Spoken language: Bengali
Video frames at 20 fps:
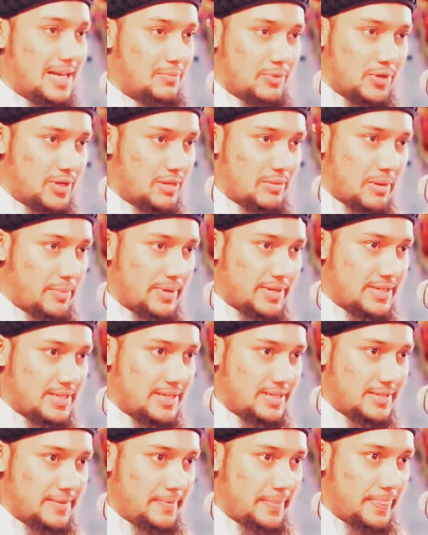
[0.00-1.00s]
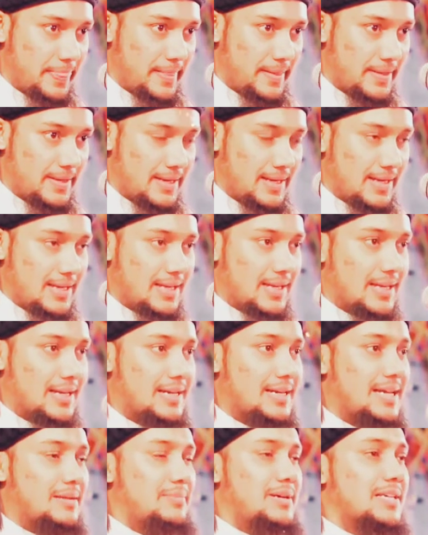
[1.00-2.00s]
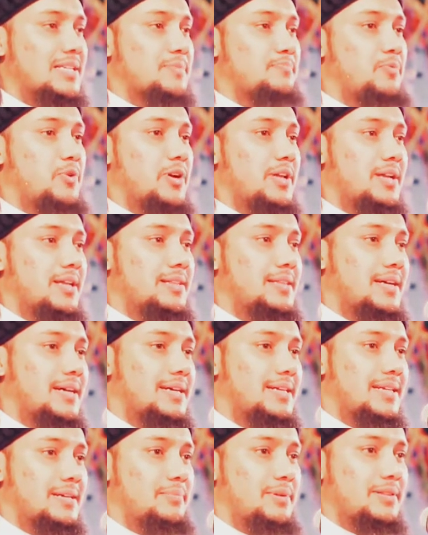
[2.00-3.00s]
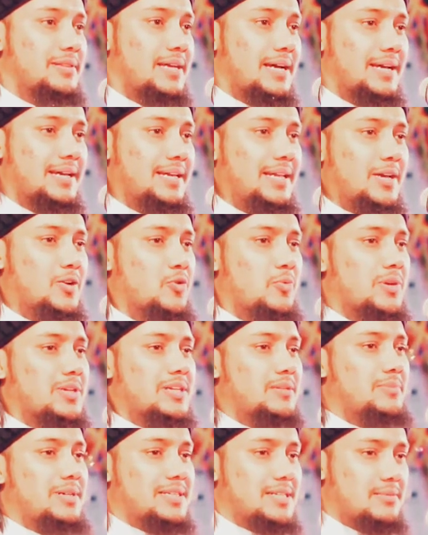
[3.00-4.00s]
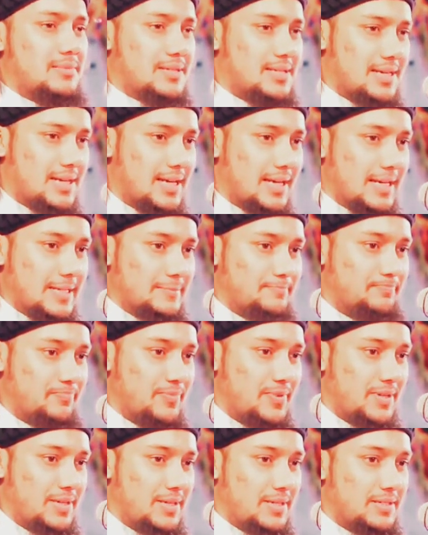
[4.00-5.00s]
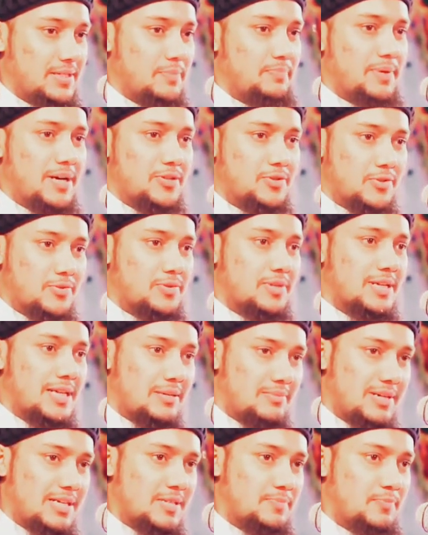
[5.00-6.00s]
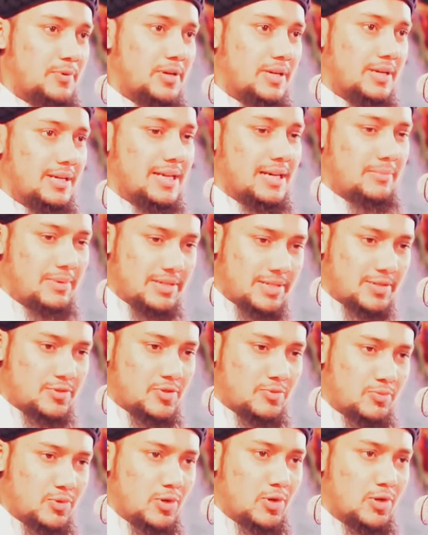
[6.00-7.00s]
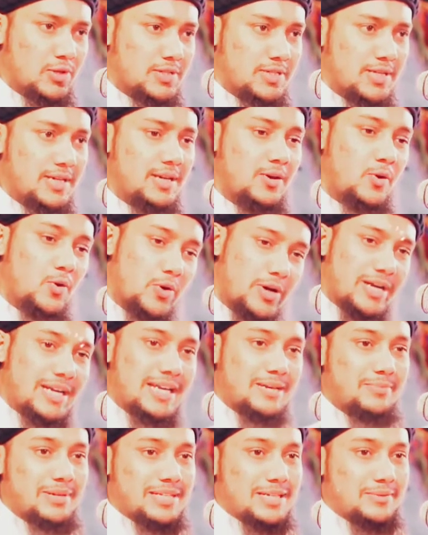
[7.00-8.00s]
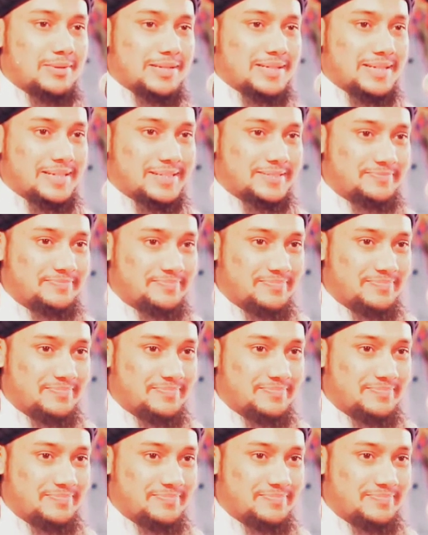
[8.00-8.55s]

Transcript: এমন না ব্যাপারটা নামাজ পড়ে না তাকে দেখবেন তাকে নিয়ে খুব একটা মাথা ব্যথা নাই যে পাঁচ অক্ট নামাজ পড়ে নামাজ একটু ভুল হচ্ছে ওকে নিয়ে মাথা ব্যথা